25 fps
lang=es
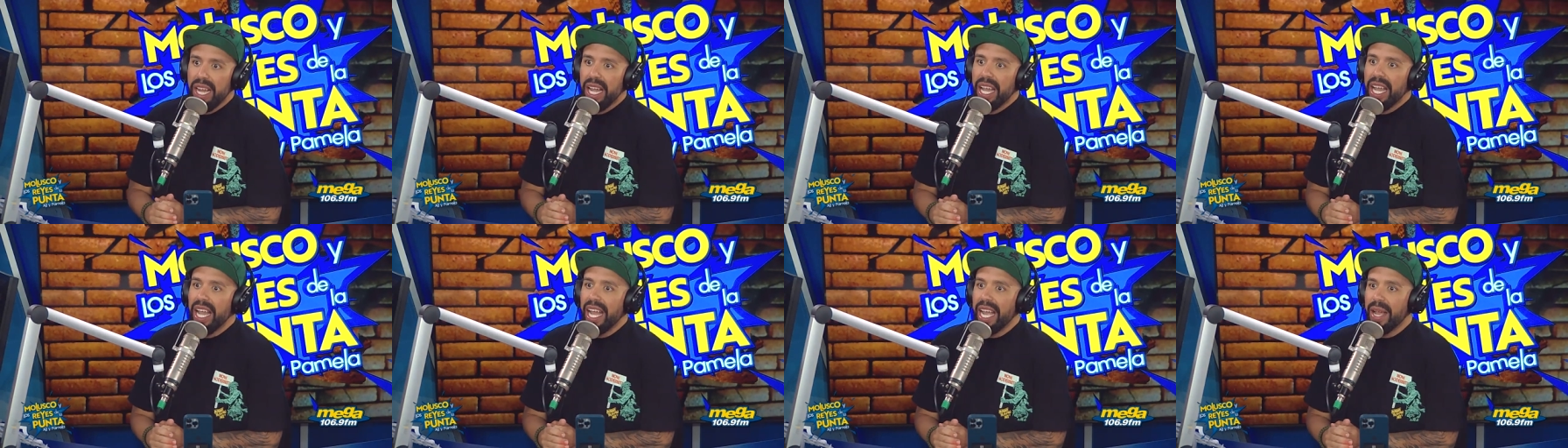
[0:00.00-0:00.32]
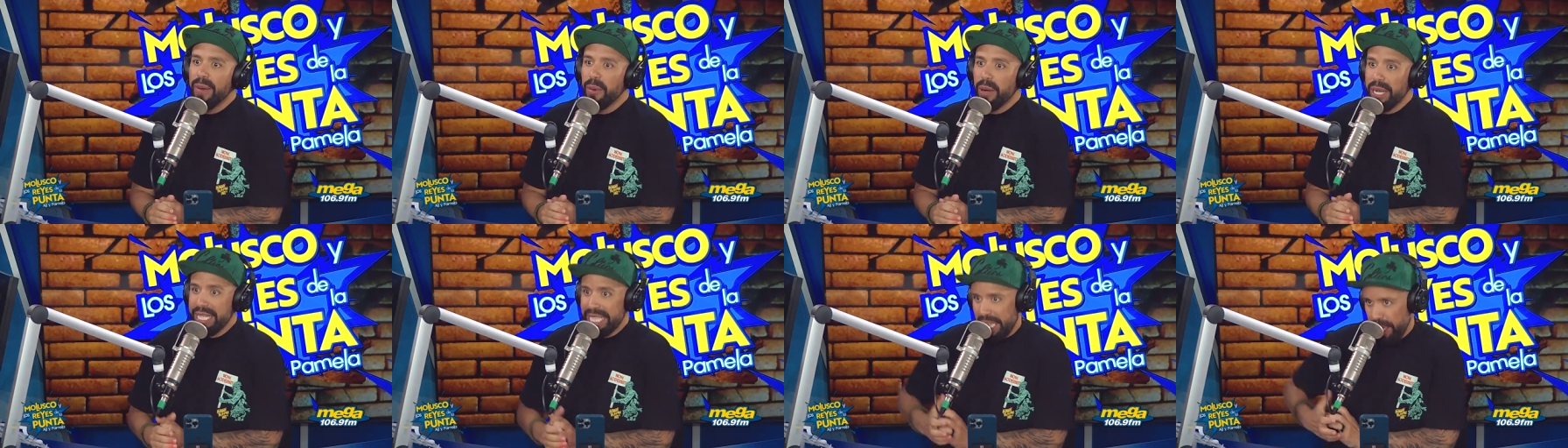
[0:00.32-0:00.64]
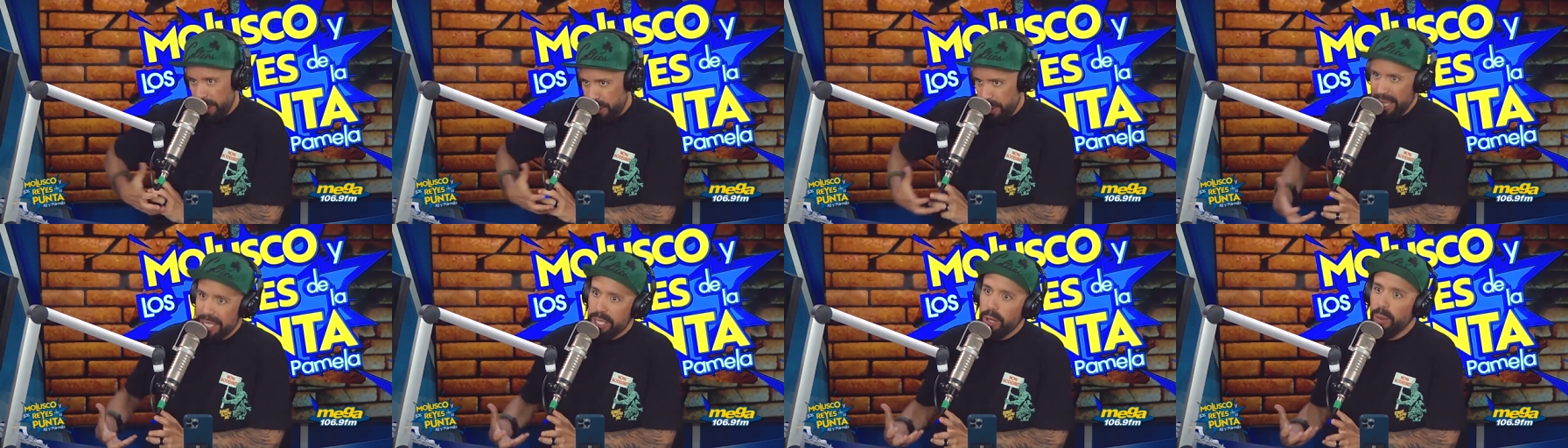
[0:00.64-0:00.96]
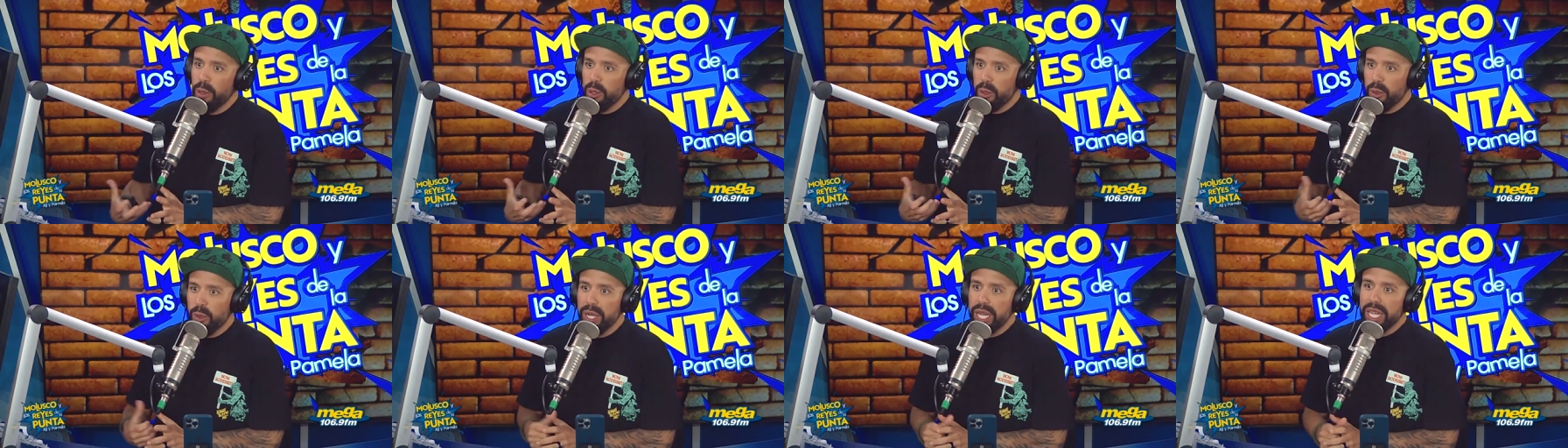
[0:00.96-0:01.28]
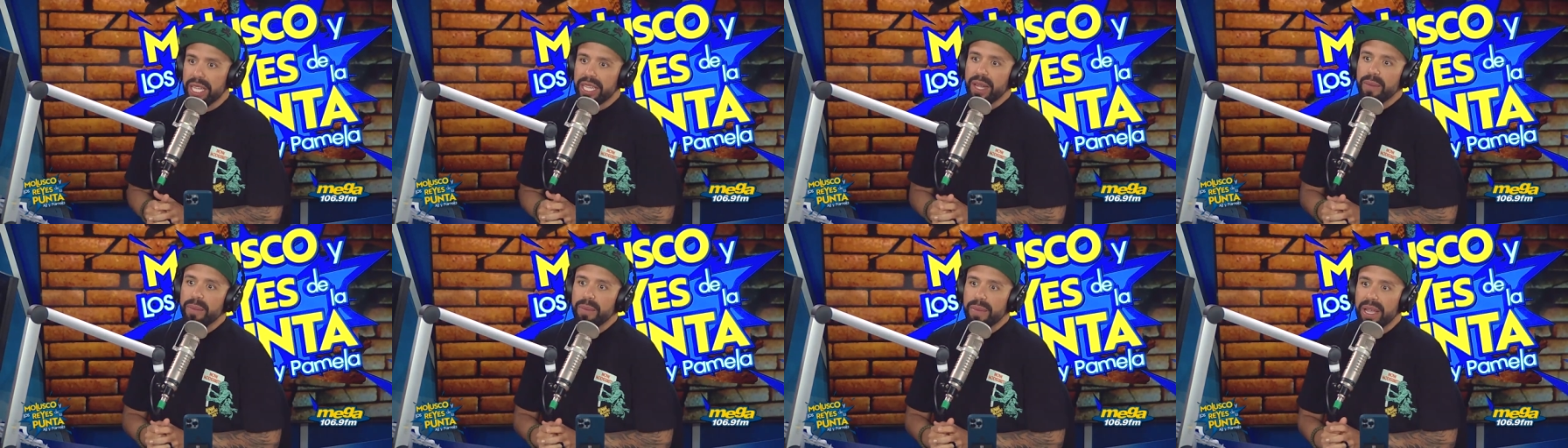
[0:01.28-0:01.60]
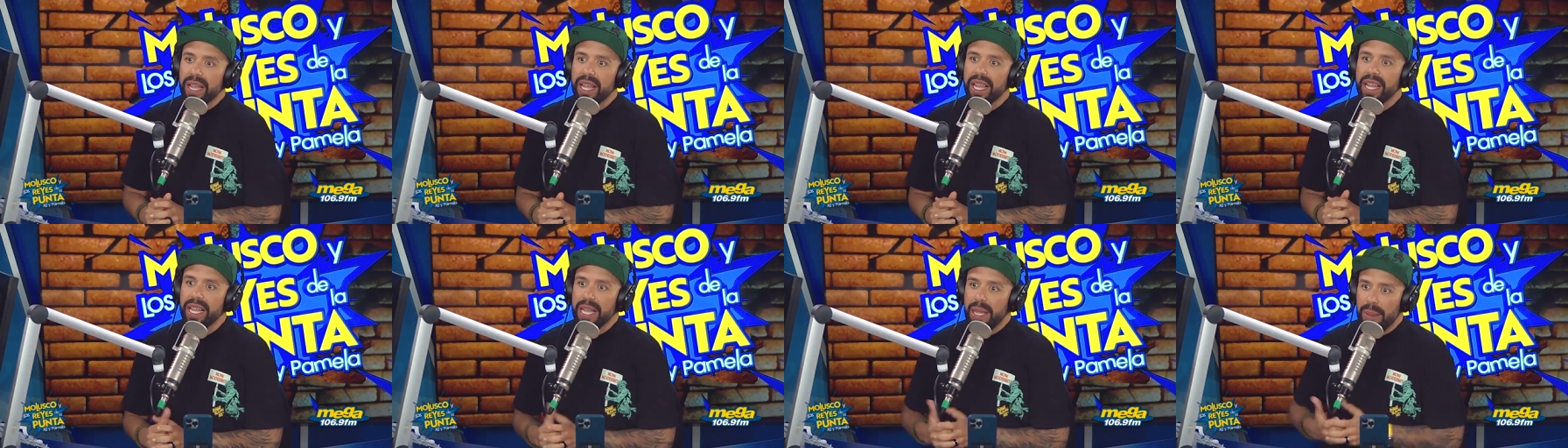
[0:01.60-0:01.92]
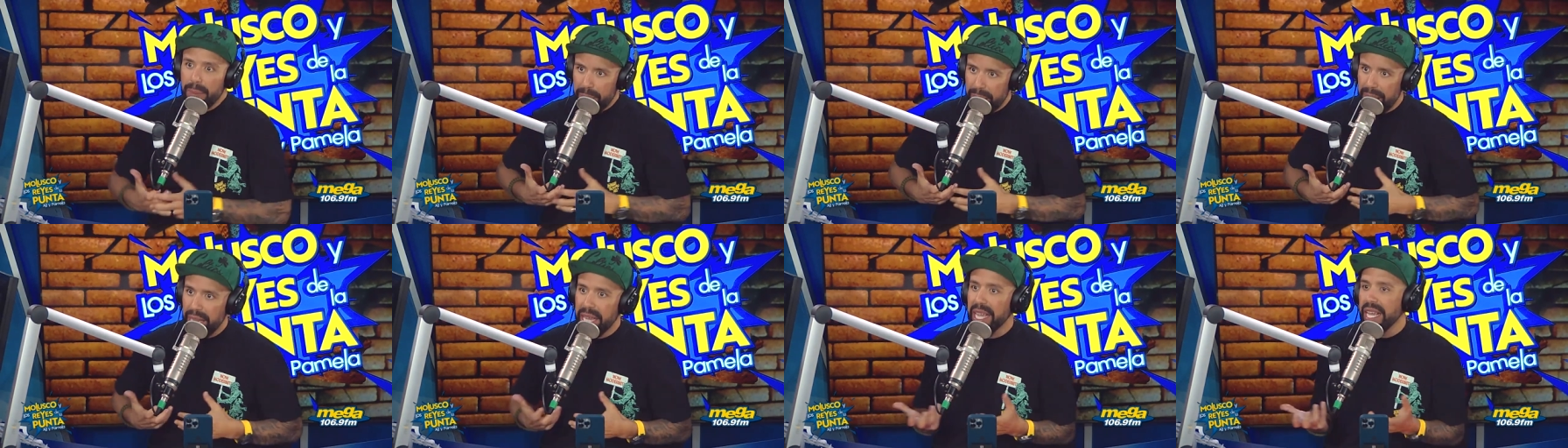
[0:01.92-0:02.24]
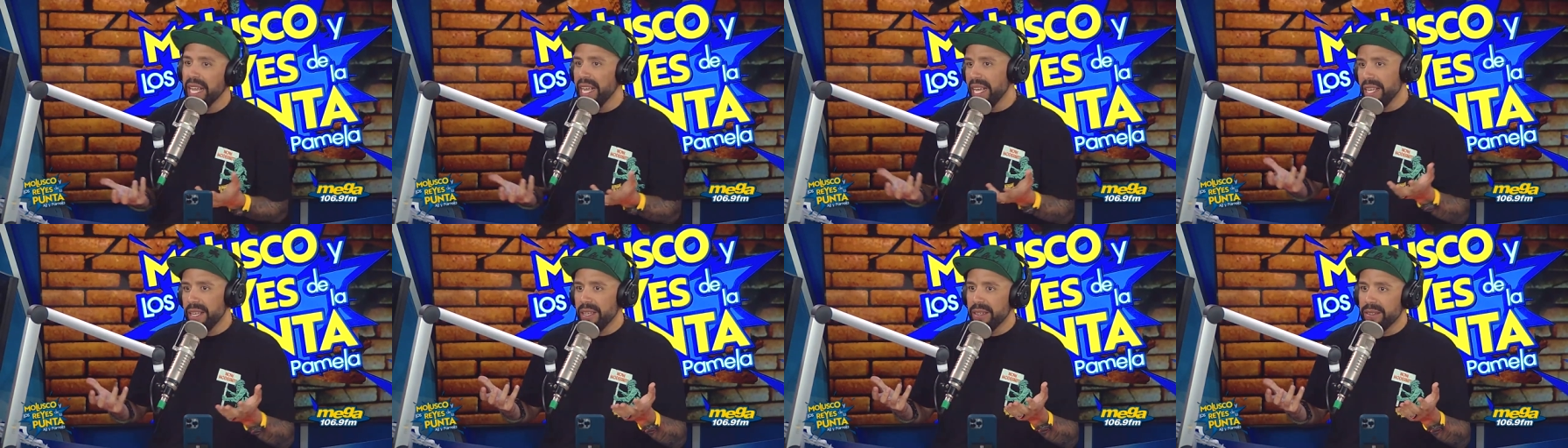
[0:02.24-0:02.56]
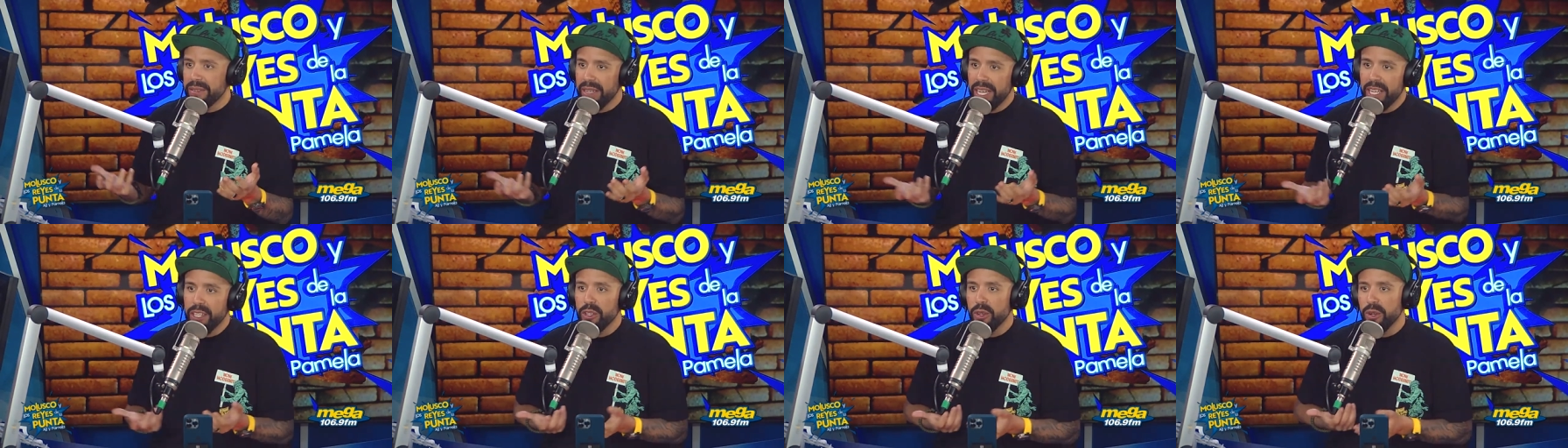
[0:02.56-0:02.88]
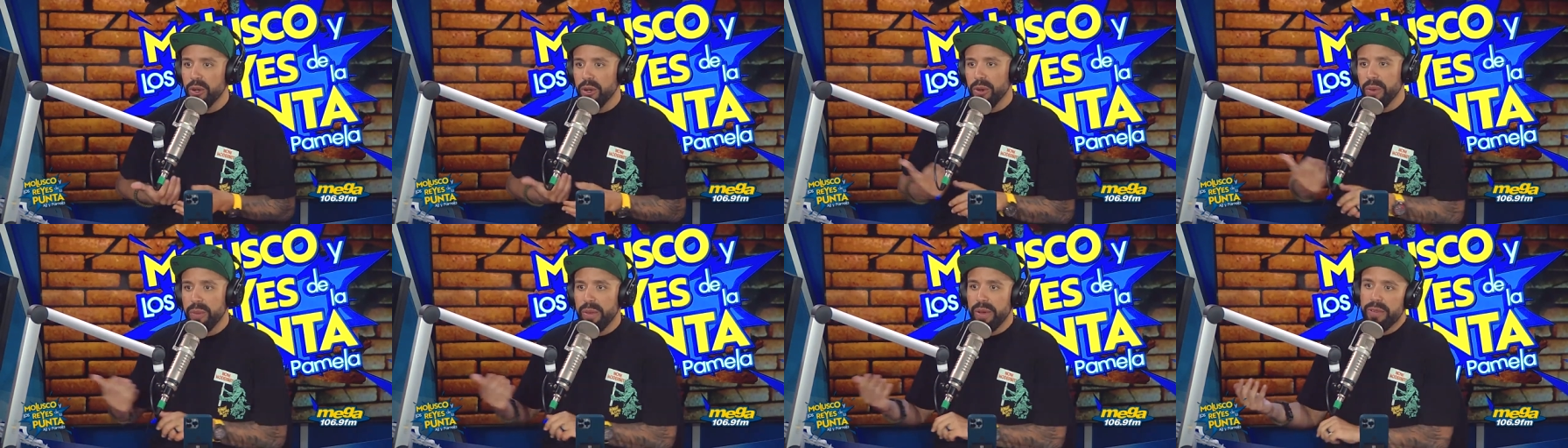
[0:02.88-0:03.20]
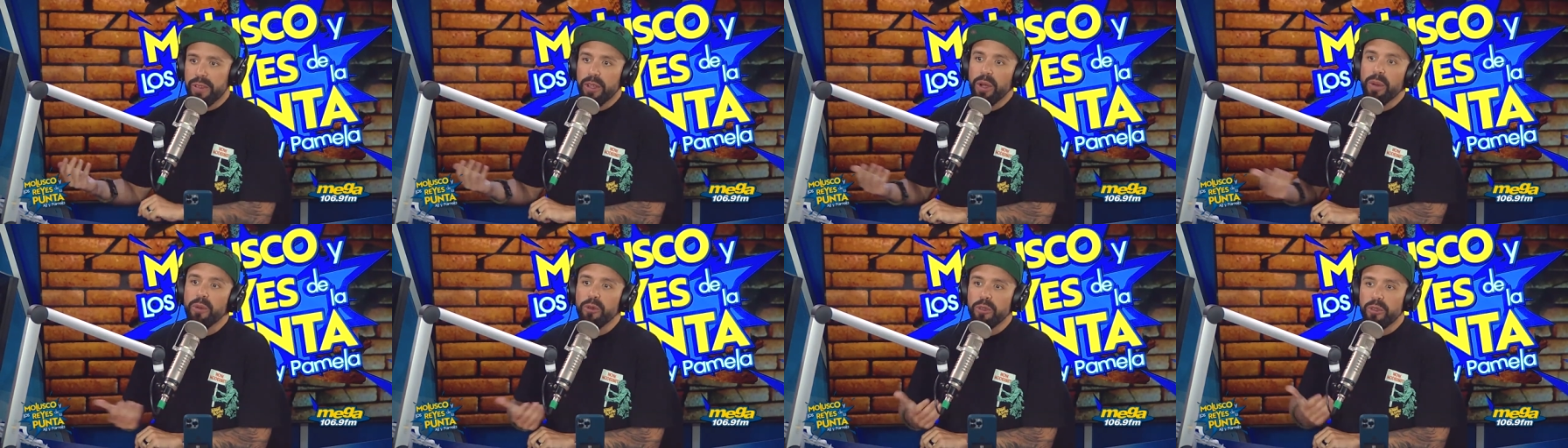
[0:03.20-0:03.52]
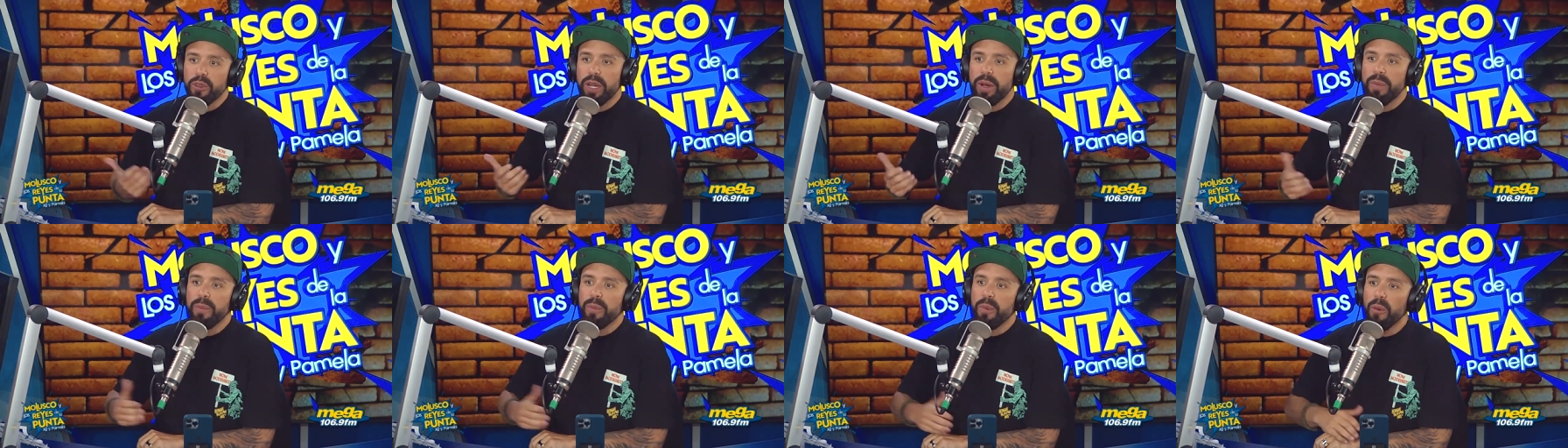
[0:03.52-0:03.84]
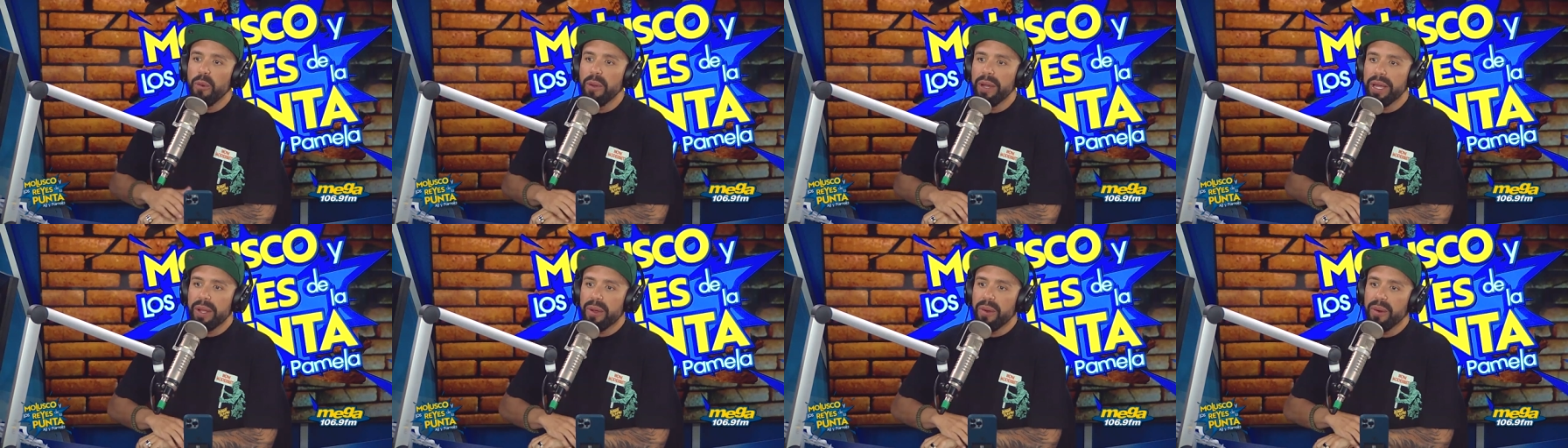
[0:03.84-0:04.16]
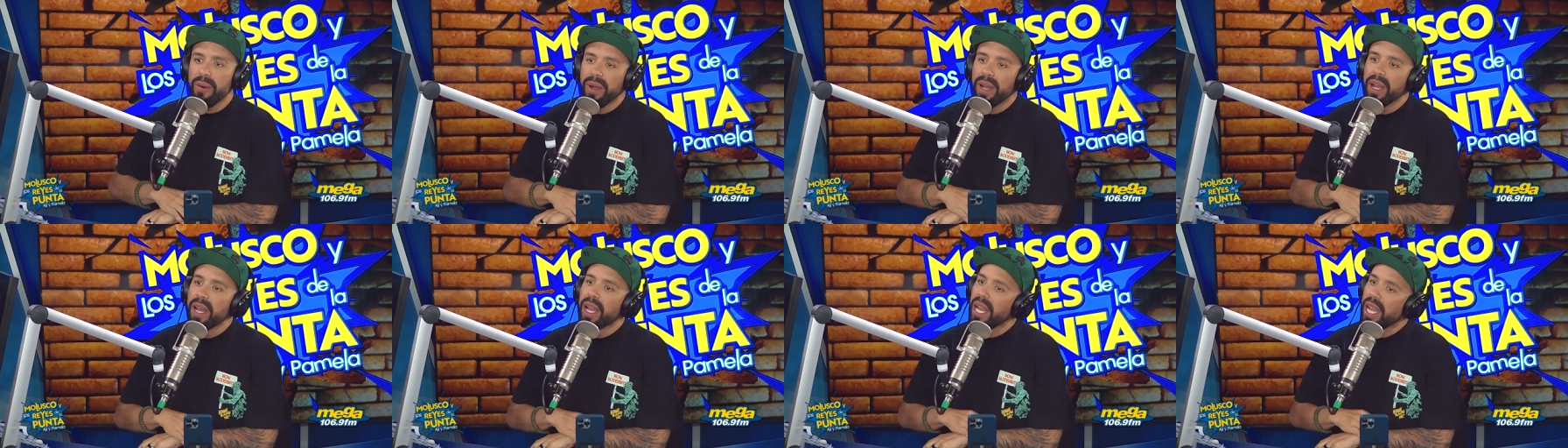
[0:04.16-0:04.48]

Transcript: eh, porque te dieron esa oportunidad también, y vi, o sea, yo me fijo mucho en el público